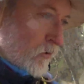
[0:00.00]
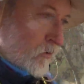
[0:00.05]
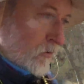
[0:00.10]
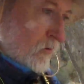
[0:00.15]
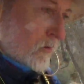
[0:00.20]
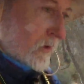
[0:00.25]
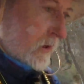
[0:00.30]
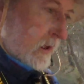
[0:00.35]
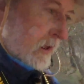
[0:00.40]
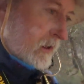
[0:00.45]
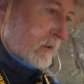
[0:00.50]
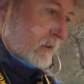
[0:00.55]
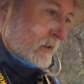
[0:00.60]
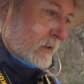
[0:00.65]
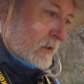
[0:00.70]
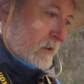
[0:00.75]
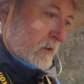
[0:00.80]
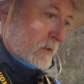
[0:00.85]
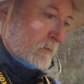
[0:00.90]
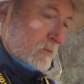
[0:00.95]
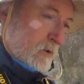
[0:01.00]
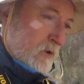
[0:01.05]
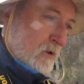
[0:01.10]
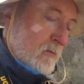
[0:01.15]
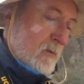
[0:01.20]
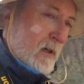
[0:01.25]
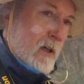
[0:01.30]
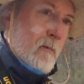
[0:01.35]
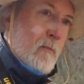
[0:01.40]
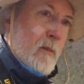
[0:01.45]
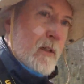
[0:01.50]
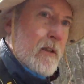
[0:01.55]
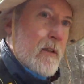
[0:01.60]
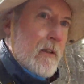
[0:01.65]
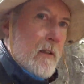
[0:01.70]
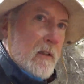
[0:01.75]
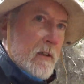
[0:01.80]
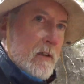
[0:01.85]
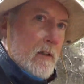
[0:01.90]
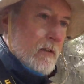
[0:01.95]
un cráter
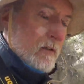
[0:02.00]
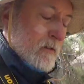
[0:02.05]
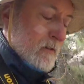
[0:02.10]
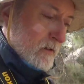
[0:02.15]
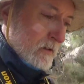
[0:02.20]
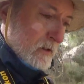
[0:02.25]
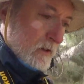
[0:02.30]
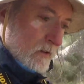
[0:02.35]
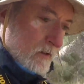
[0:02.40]
aproximadamente entre